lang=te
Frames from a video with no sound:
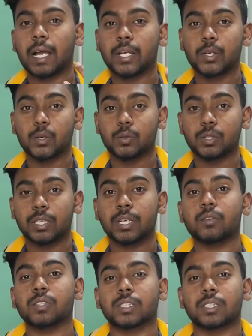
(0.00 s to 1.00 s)
ఐక్యూ త్రీ
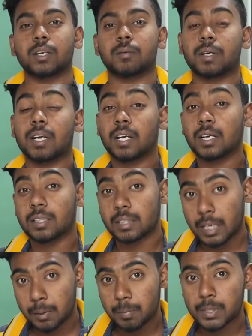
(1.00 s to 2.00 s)
వచ్చిందనమాట అండ్
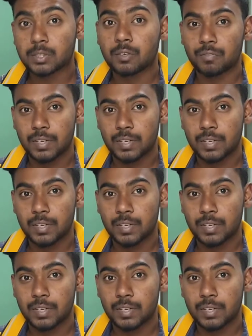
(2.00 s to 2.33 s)
థర్డ్ ప్లేస్లో